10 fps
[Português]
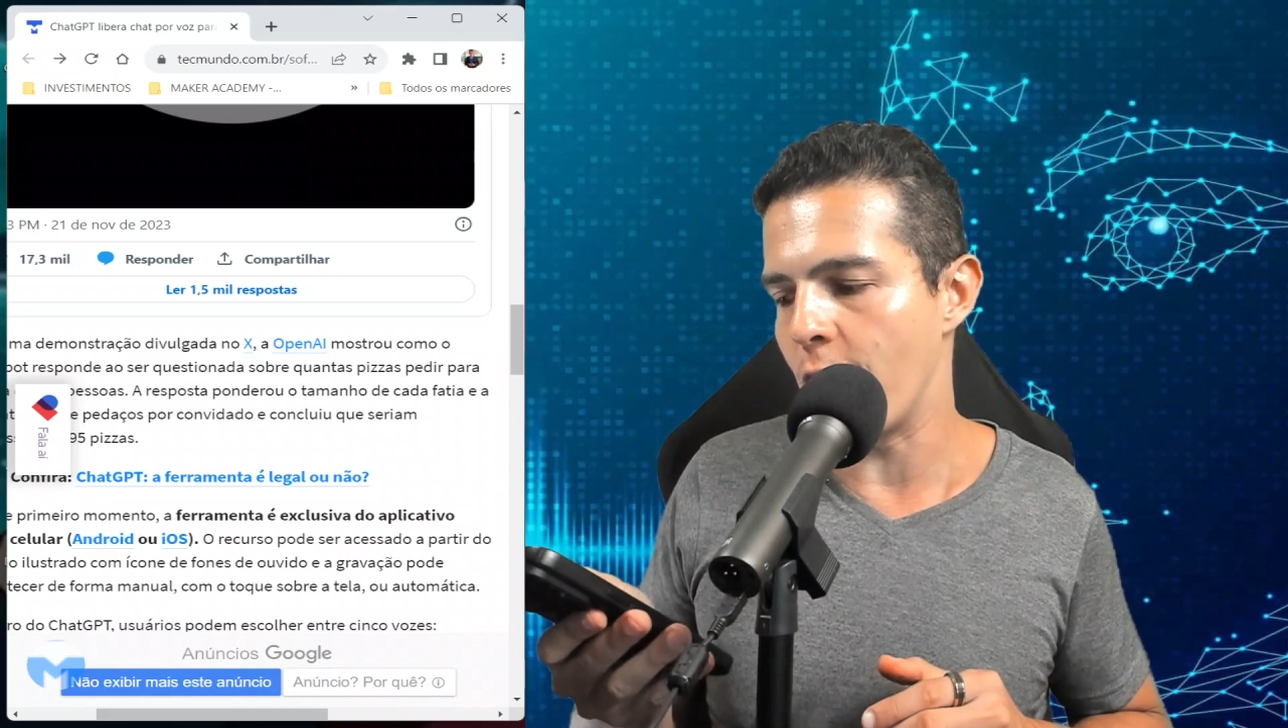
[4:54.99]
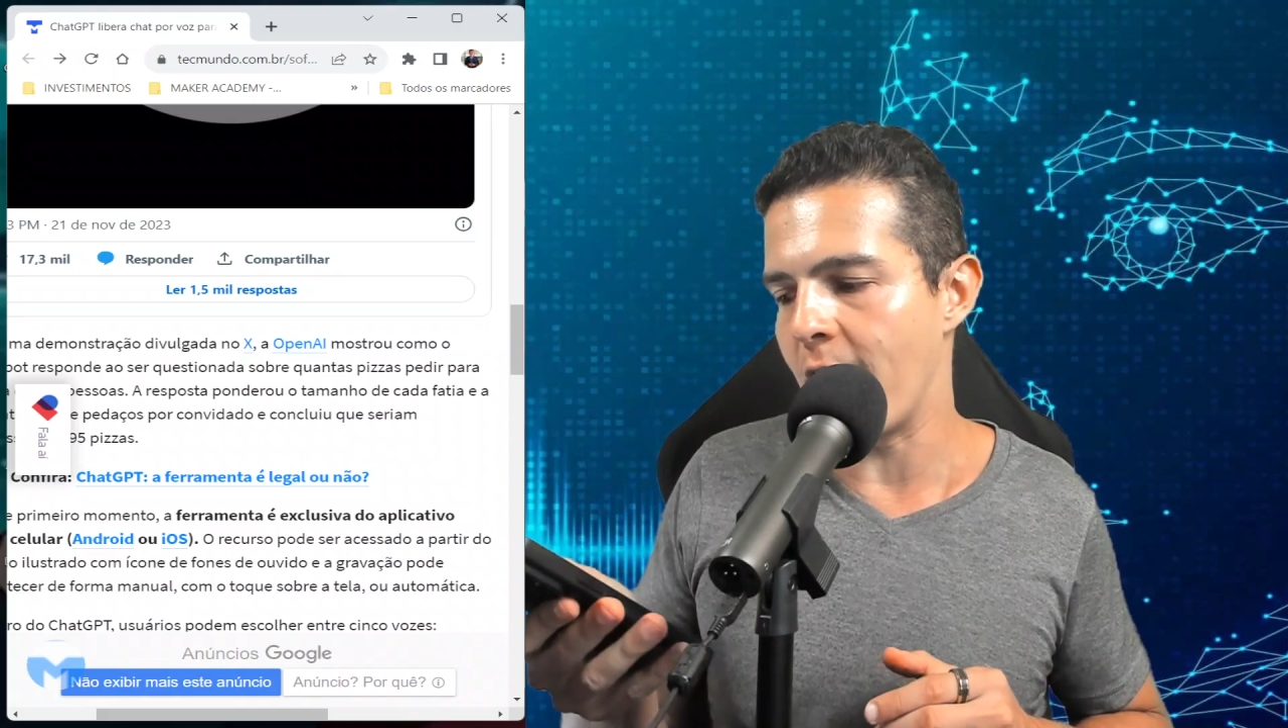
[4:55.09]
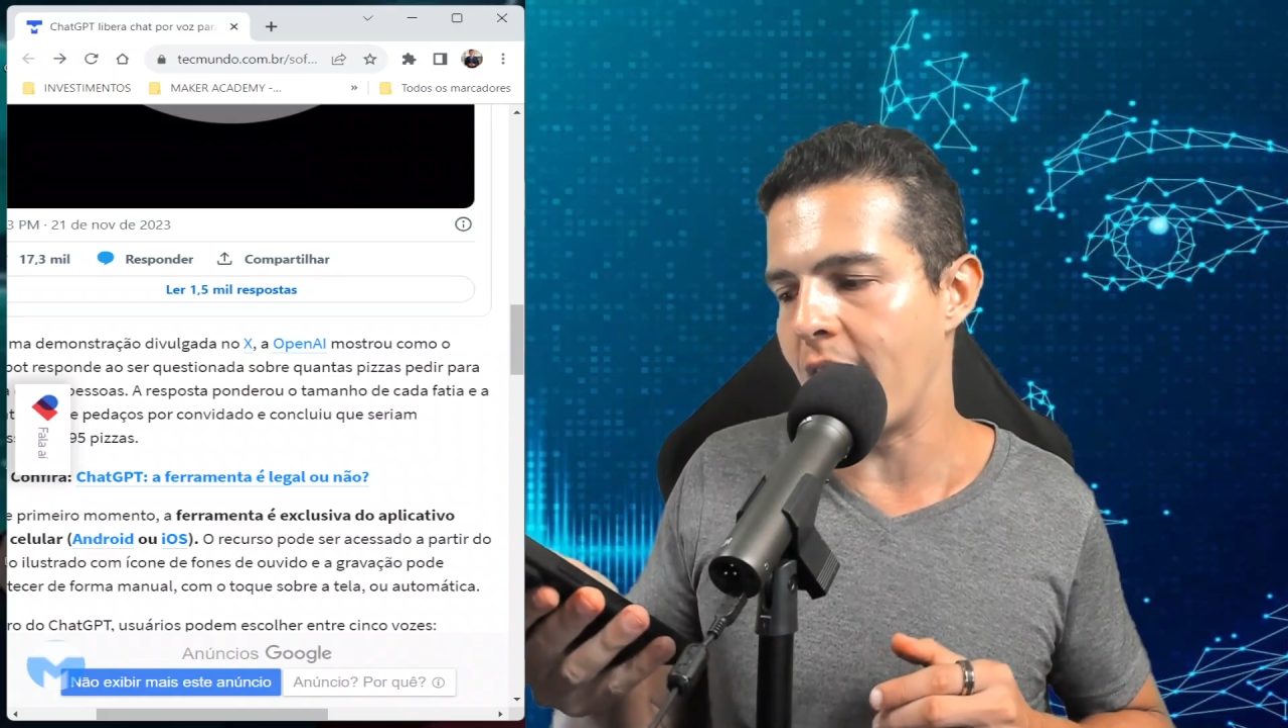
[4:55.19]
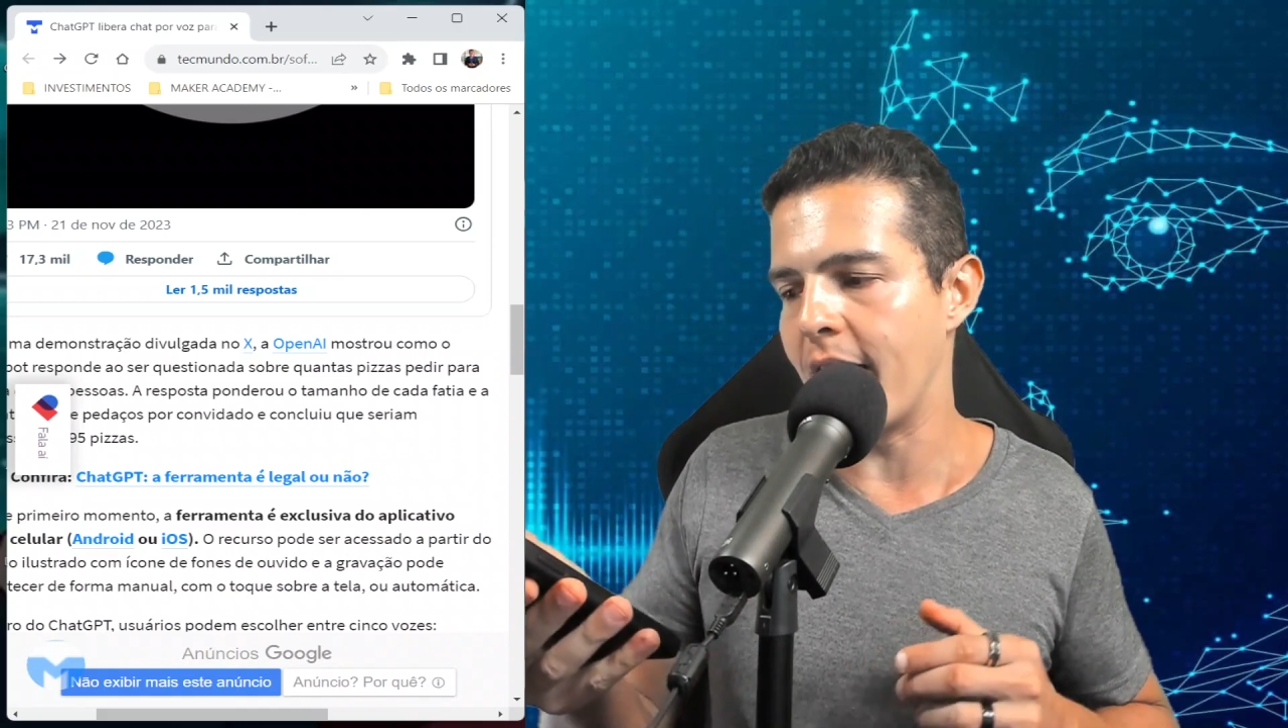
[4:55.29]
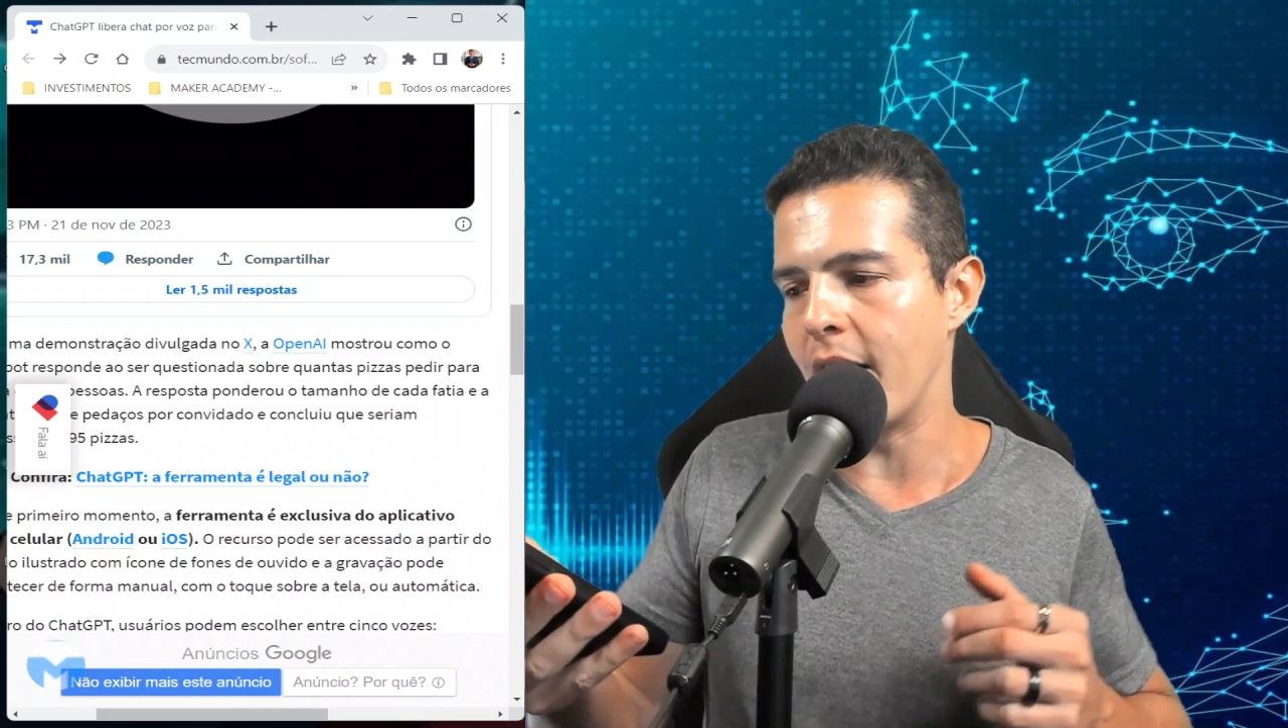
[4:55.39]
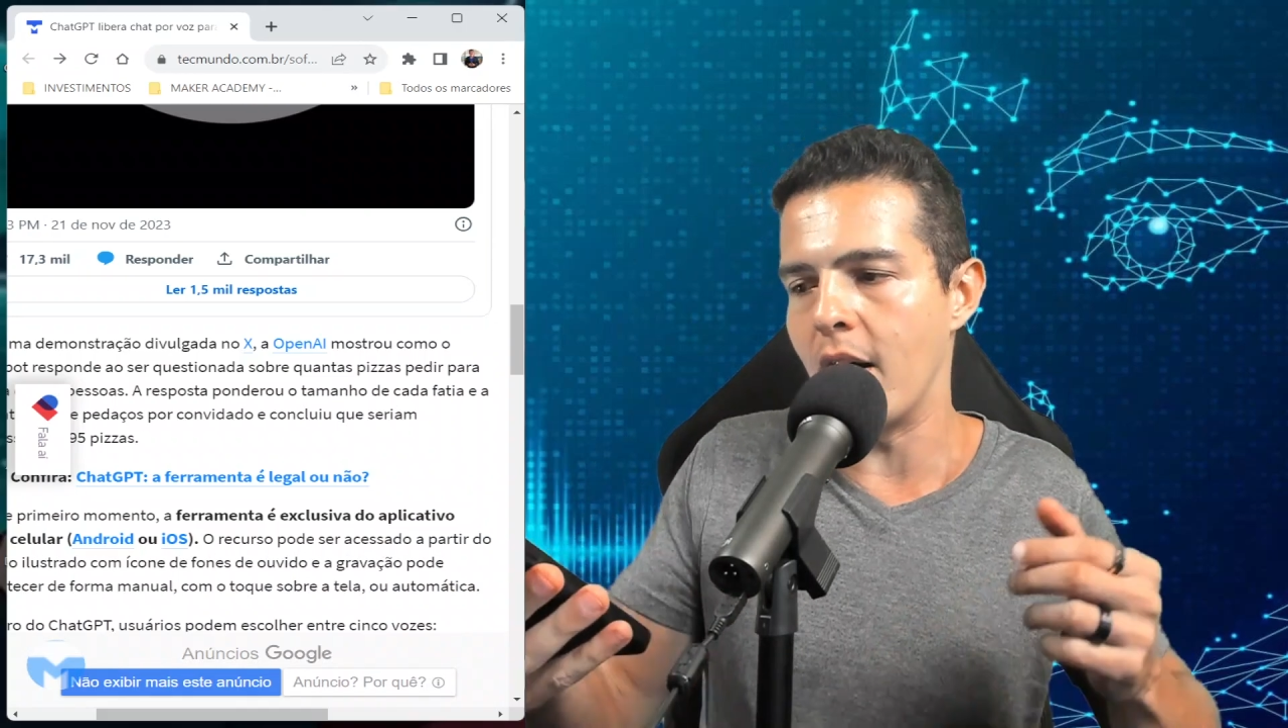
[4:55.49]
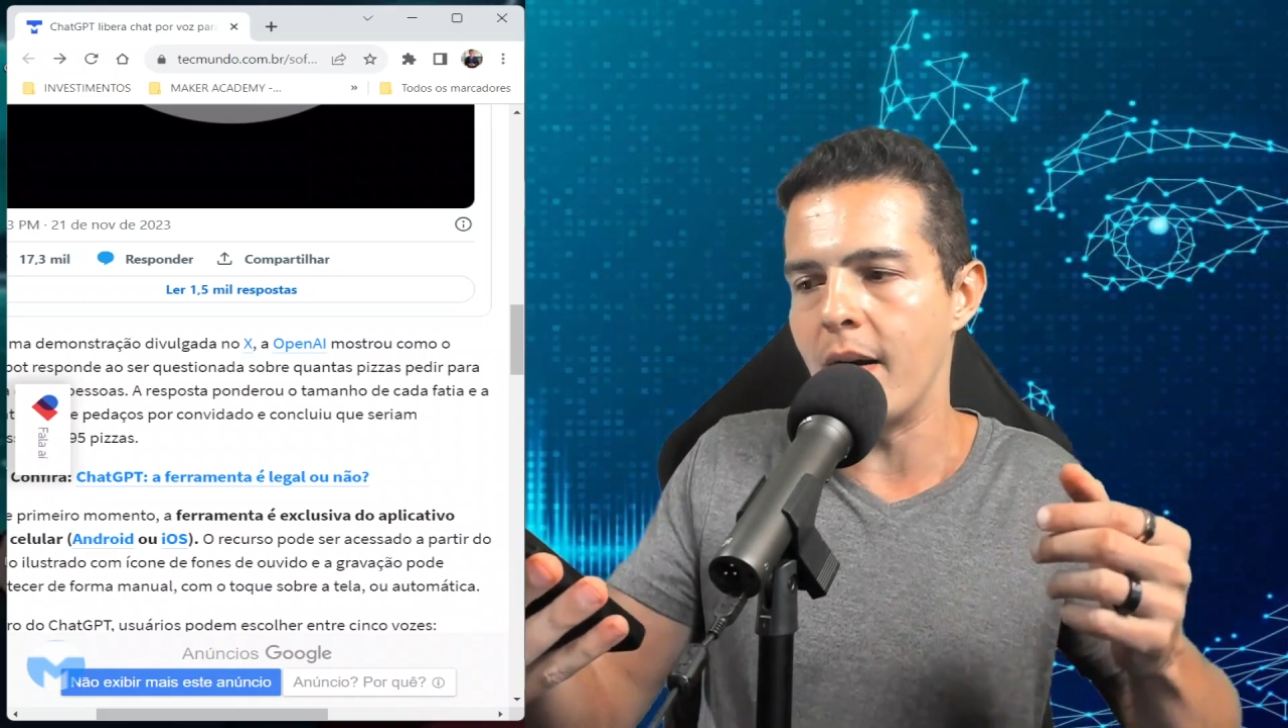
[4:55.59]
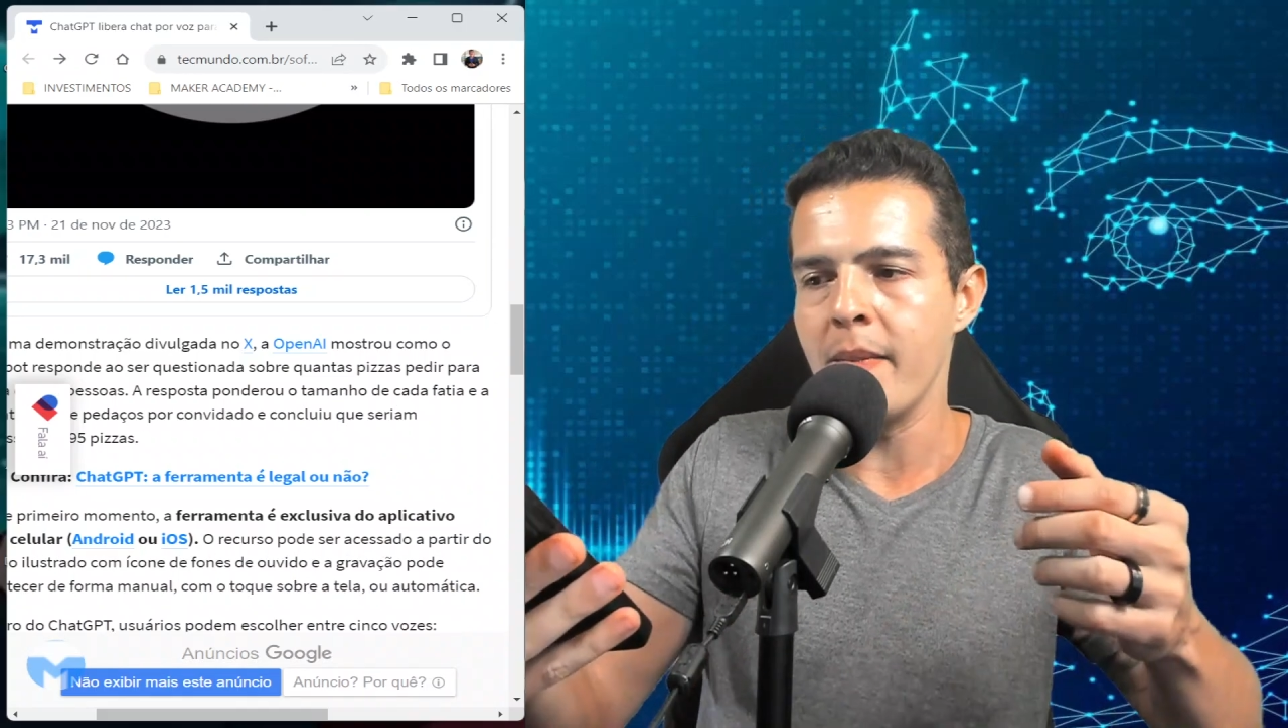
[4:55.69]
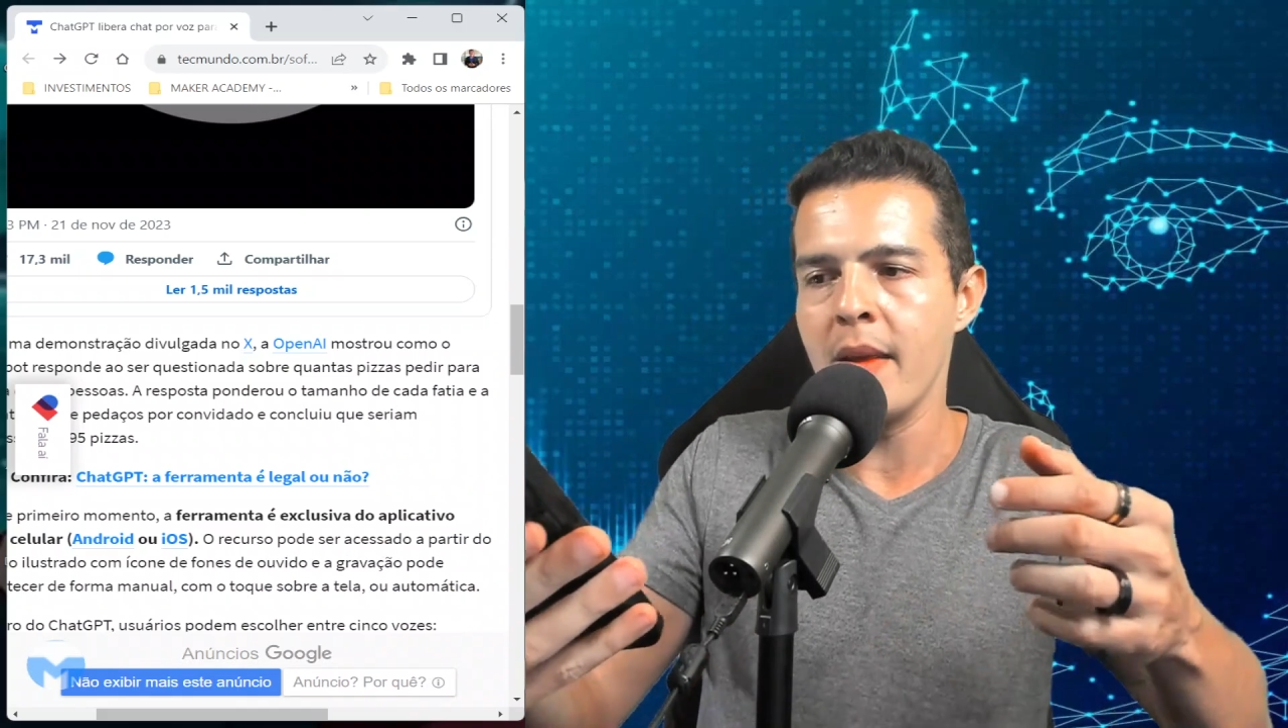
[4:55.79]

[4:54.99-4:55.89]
falei, ó.